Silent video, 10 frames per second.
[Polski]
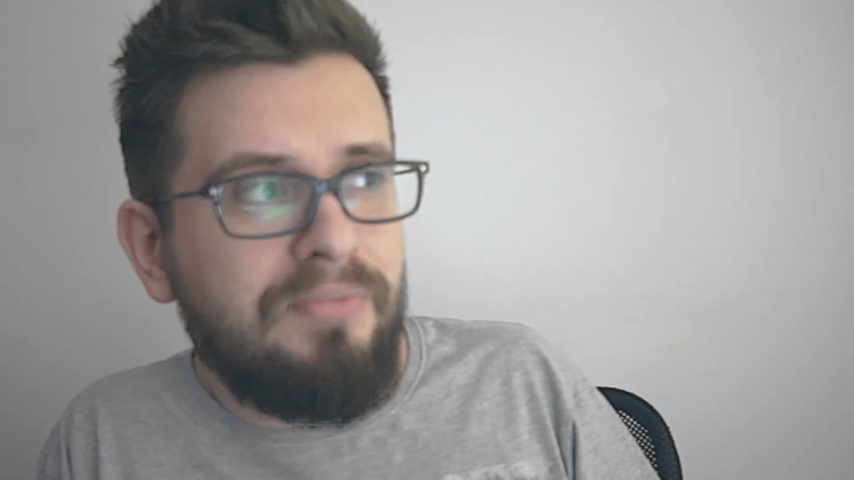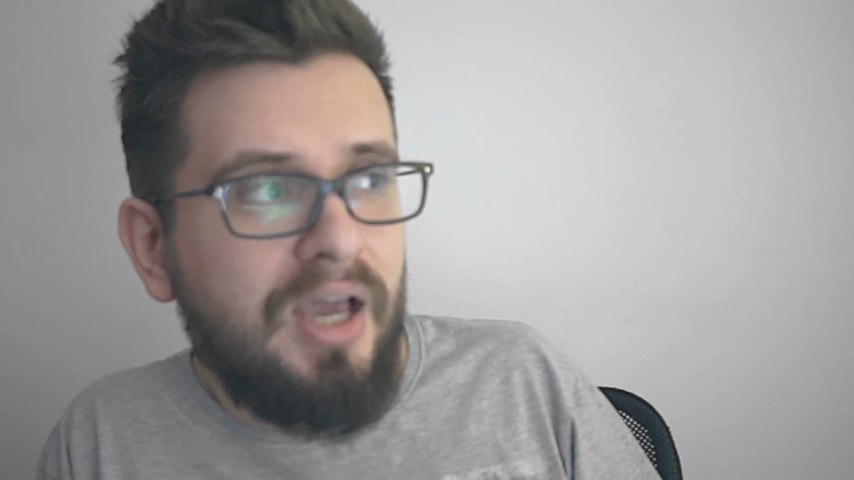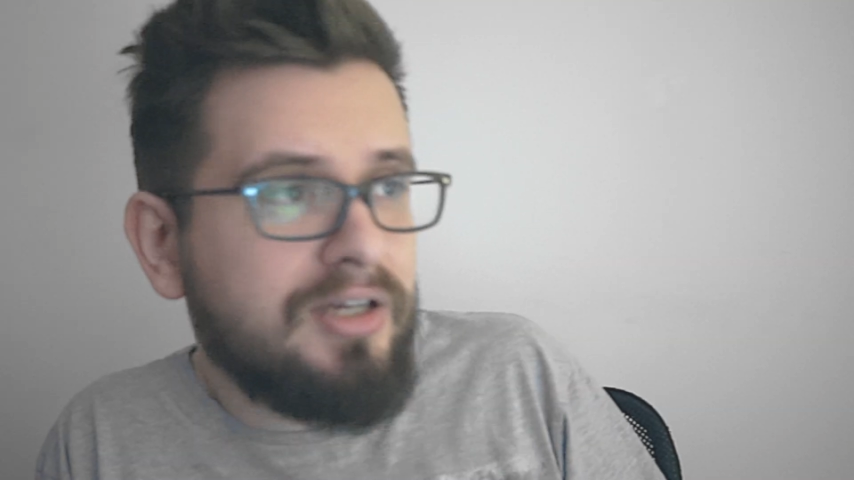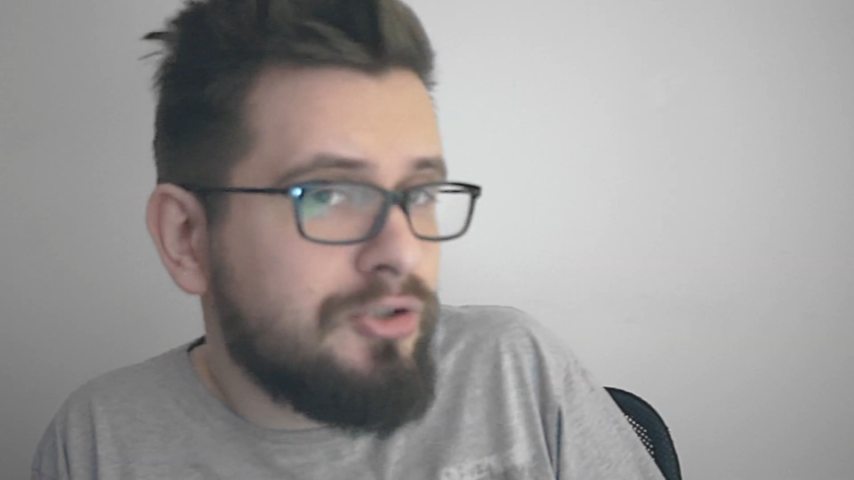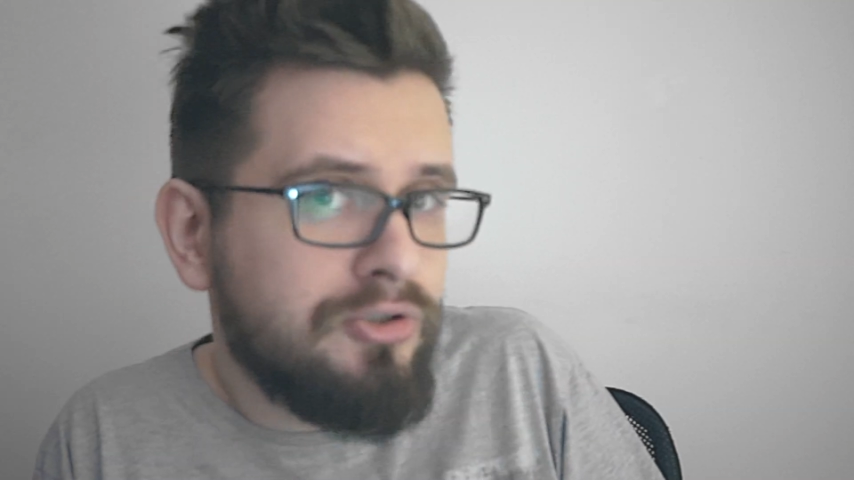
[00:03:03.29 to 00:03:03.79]

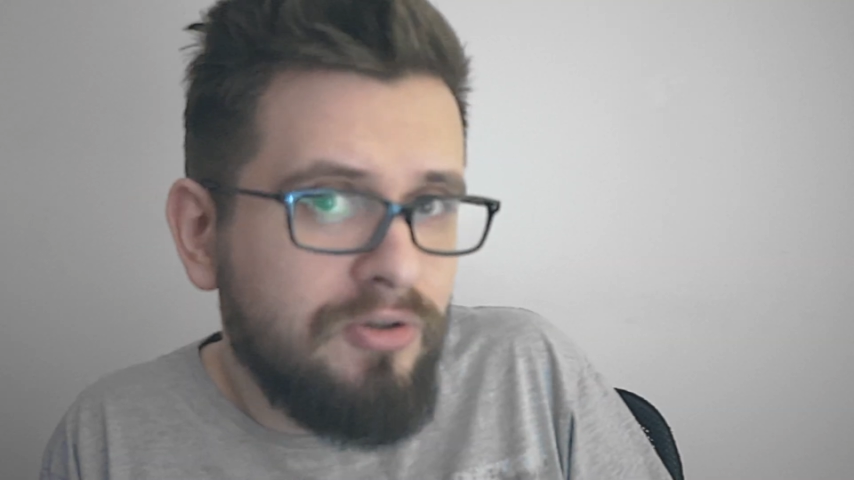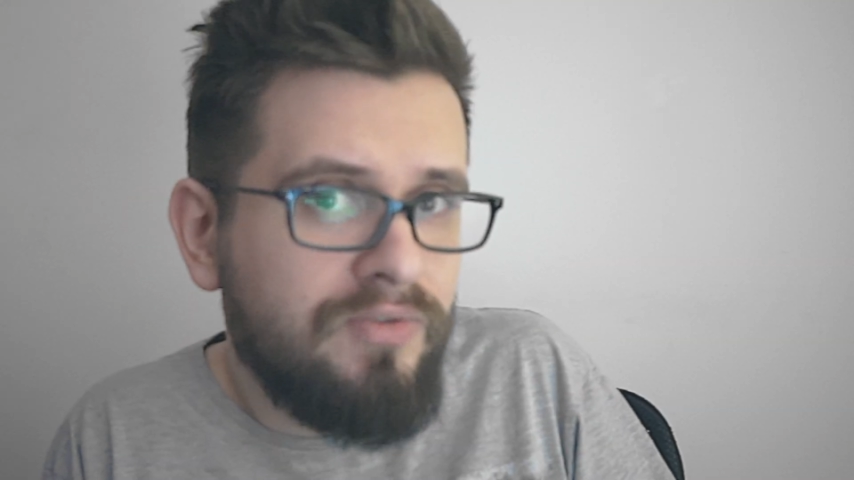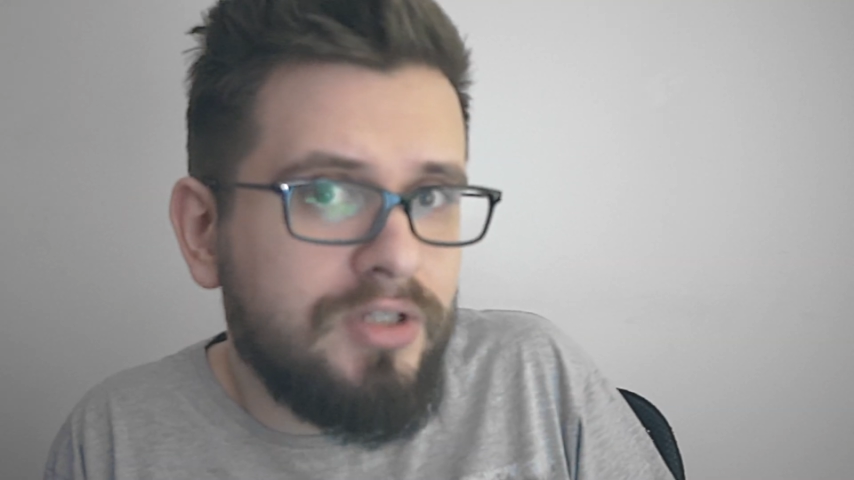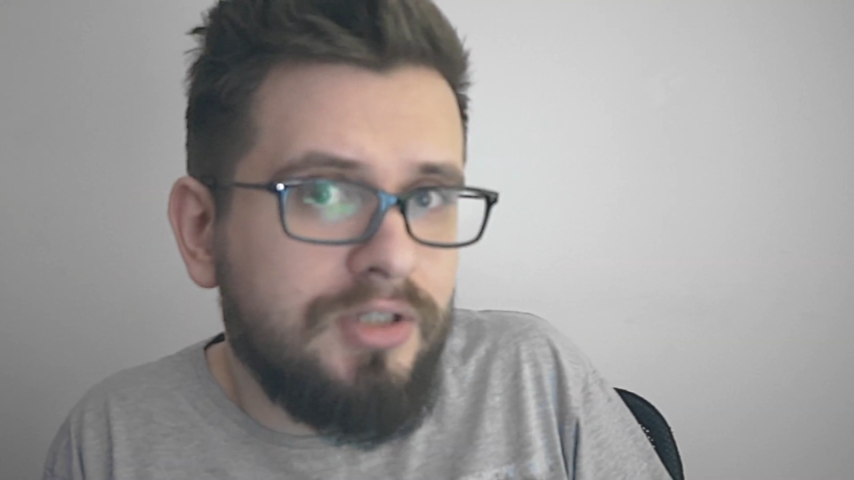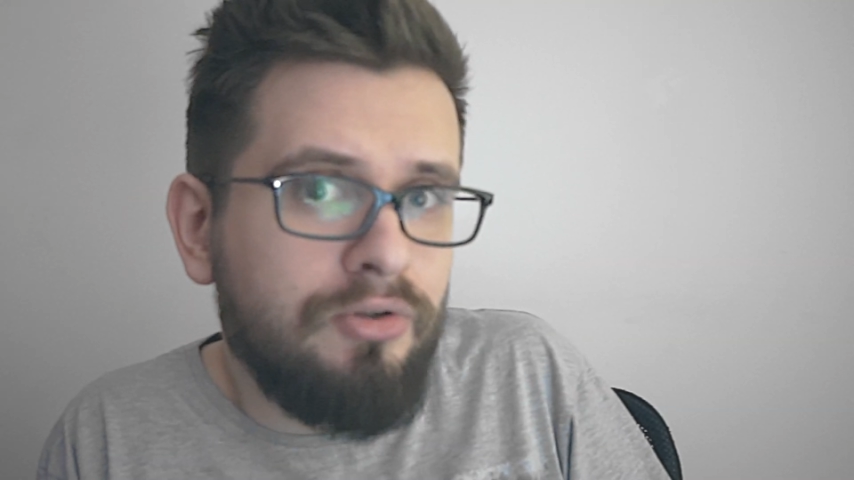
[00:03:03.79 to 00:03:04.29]
Jak coś to
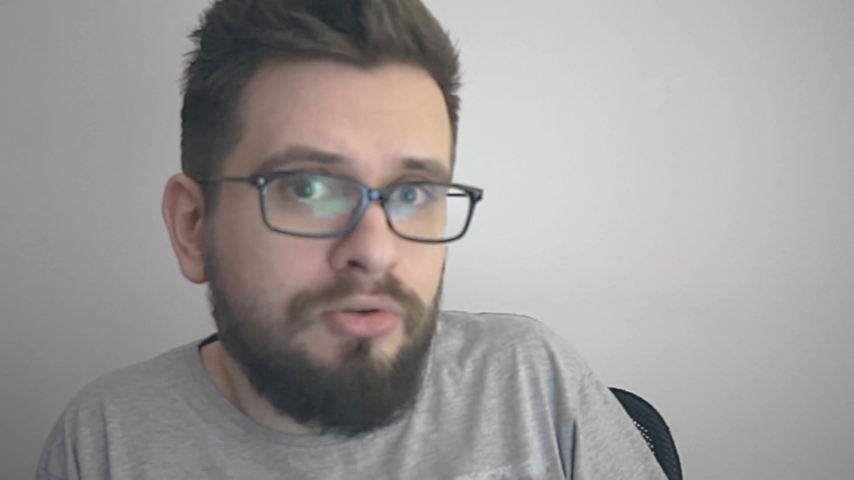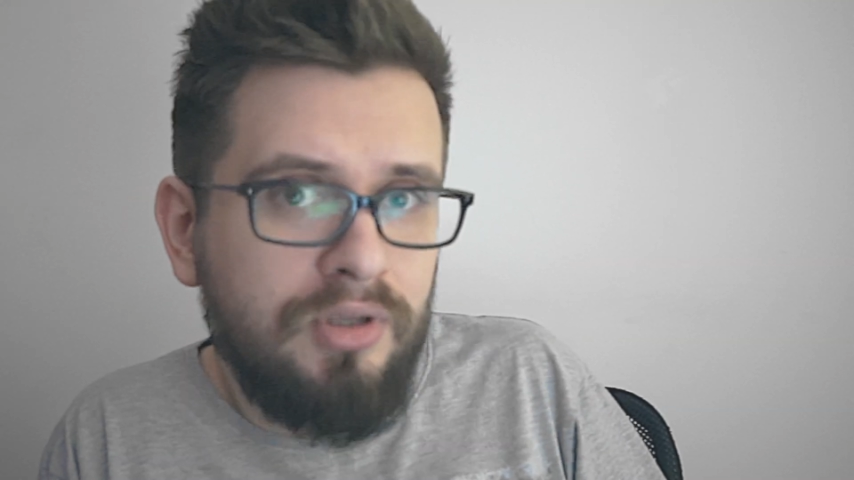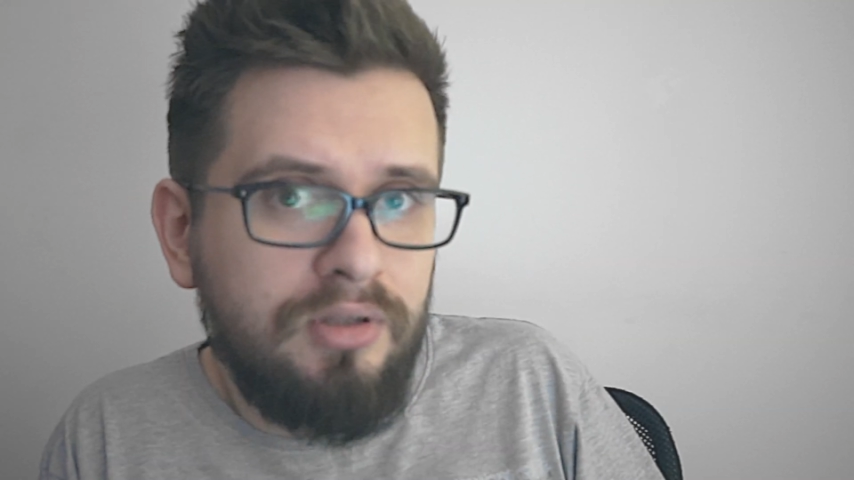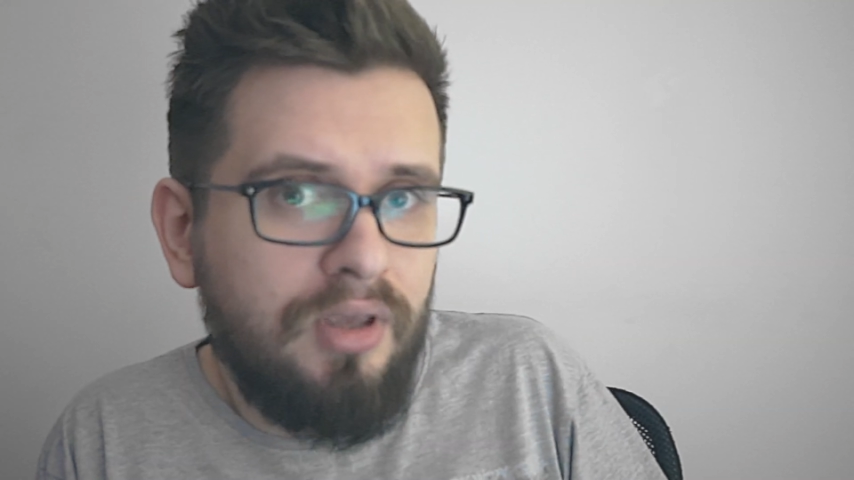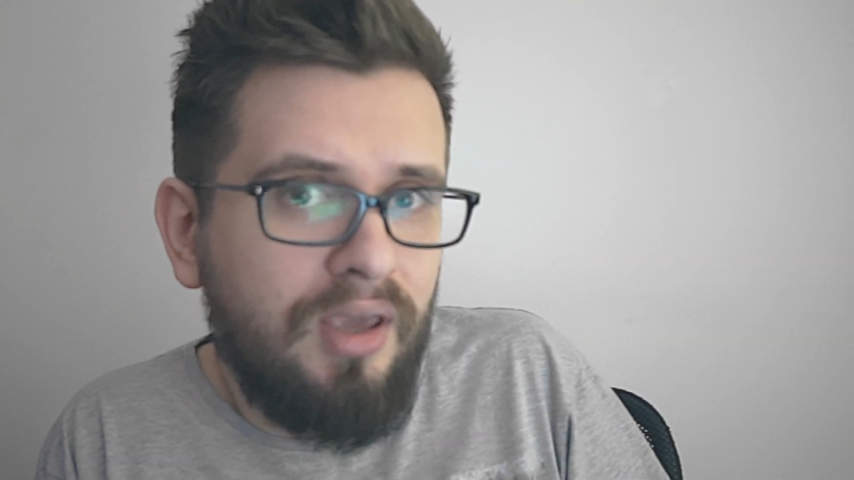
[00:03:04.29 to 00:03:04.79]
wiecie, no
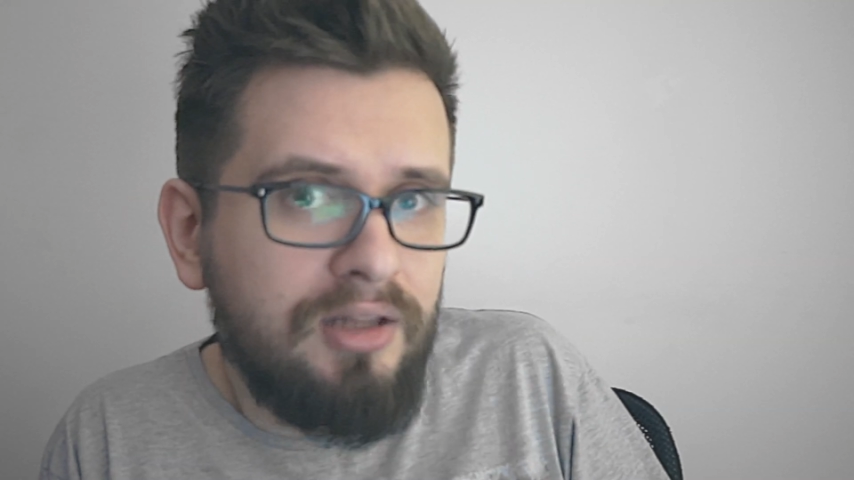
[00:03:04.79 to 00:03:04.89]
nie